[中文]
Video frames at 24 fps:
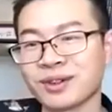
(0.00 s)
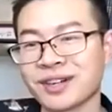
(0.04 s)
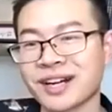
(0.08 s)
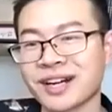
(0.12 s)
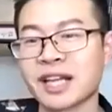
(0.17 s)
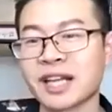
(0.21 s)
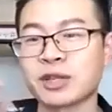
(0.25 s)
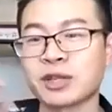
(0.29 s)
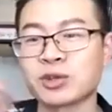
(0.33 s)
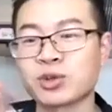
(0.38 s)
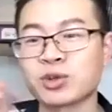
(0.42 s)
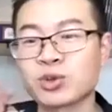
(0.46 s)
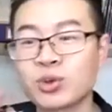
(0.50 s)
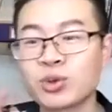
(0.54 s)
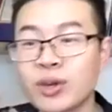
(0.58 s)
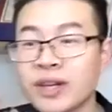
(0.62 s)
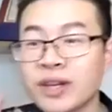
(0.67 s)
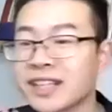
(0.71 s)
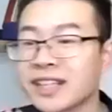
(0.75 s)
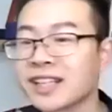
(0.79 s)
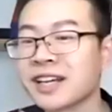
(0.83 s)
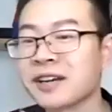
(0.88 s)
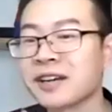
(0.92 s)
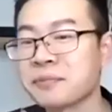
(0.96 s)
胧，还有
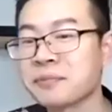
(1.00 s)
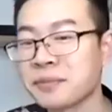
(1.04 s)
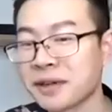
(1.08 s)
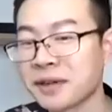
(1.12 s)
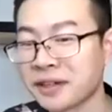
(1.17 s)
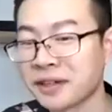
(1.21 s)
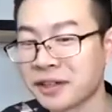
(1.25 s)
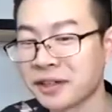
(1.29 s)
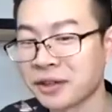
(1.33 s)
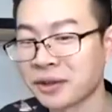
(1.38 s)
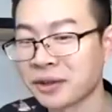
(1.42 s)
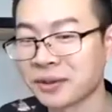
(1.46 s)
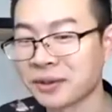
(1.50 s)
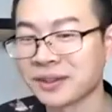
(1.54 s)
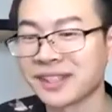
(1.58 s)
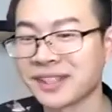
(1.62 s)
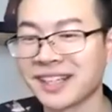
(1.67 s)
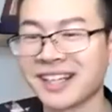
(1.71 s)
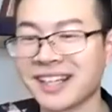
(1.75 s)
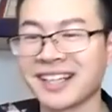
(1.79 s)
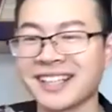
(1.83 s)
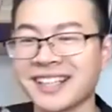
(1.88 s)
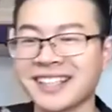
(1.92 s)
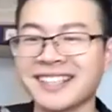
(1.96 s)
睡眼朦胧。
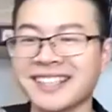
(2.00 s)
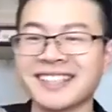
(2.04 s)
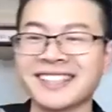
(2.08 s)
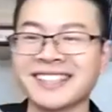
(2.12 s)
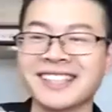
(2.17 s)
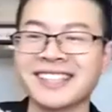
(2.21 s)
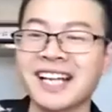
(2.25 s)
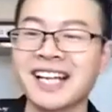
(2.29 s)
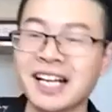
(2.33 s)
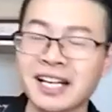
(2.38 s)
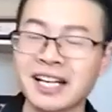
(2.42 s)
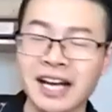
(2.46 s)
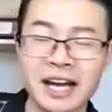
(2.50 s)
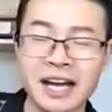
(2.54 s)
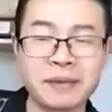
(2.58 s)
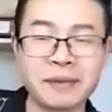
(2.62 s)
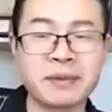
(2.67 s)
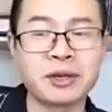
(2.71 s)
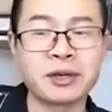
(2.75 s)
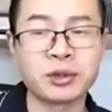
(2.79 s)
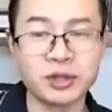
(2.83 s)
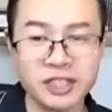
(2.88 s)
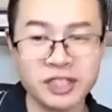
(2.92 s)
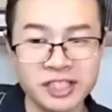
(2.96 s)
还
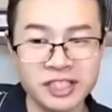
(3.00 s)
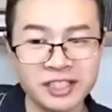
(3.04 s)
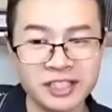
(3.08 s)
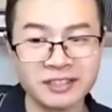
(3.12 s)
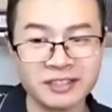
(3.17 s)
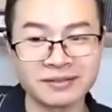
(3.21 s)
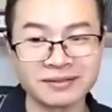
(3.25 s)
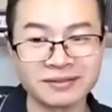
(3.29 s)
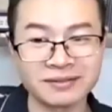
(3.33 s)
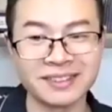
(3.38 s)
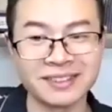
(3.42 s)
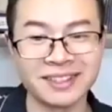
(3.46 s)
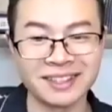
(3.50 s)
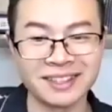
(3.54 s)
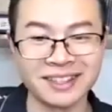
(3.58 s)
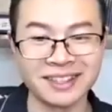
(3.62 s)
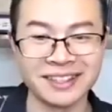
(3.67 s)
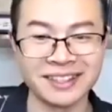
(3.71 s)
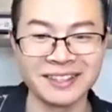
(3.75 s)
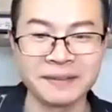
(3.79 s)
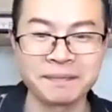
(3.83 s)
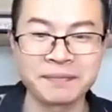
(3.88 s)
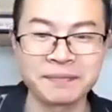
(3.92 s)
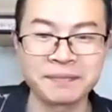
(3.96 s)
没有醒
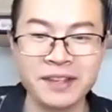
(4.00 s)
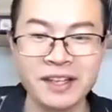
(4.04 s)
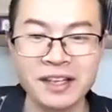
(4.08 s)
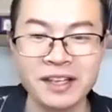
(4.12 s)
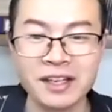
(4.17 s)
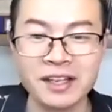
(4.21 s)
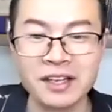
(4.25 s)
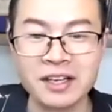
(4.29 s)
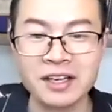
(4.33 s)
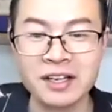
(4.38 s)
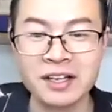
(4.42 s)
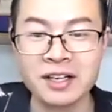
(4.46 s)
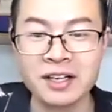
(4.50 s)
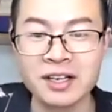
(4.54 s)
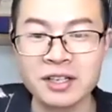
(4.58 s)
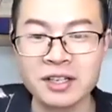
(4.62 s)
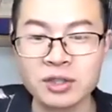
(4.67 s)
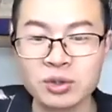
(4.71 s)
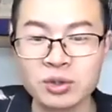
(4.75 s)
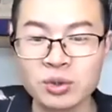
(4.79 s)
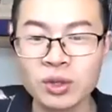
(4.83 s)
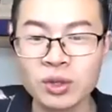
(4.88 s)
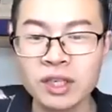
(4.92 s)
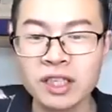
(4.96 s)
啊！
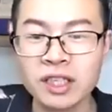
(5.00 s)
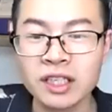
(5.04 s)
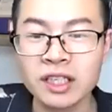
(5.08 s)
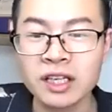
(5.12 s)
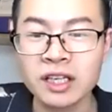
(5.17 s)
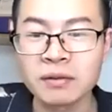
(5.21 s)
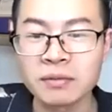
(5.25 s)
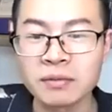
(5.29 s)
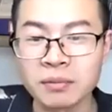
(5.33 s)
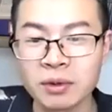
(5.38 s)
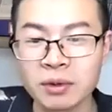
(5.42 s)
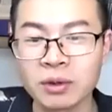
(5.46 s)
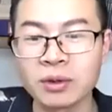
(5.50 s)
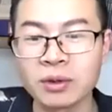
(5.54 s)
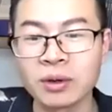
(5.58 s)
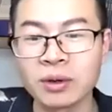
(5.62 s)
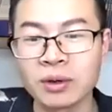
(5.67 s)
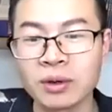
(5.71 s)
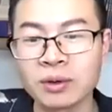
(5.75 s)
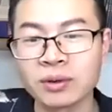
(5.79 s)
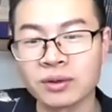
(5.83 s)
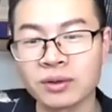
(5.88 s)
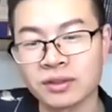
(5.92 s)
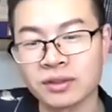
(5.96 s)
醉眼朦
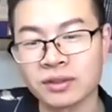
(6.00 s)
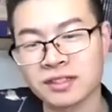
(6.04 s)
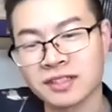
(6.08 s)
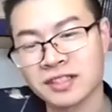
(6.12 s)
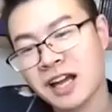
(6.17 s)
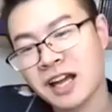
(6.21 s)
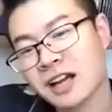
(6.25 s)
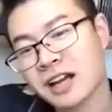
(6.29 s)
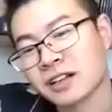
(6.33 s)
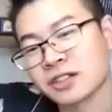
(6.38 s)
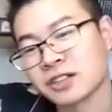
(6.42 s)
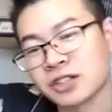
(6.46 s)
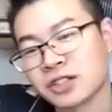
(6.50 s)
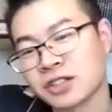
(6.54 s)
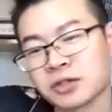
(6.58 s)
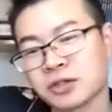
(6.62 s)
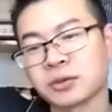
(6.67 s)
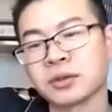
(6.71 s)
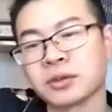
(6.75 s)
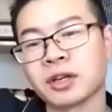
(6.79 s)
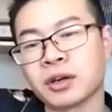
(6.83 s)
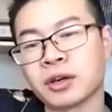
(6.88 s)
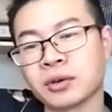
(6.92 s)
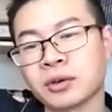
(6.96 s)
胧上
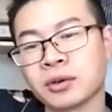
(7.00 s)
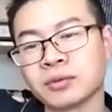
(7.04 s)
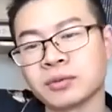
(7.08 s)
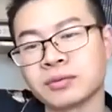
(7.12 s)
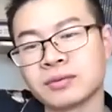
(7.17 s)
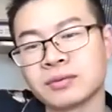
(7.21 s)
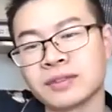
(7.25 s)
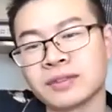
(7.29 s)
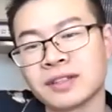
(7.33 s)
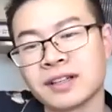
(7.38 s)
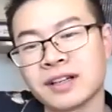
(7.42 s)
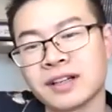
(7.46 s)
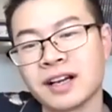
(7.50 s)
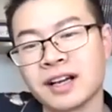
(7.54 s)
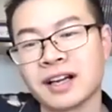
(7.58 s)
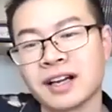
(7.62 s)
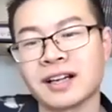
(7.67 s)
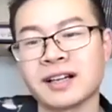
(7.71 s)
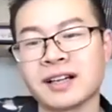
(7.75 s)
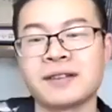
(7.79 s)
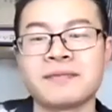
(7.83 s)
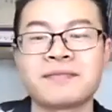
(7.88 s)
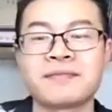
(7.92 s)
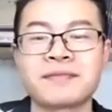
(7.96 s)
酒楼
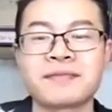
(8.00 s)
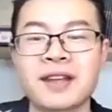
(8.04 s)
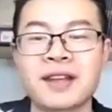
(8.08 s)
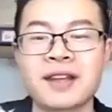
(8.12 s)
啊！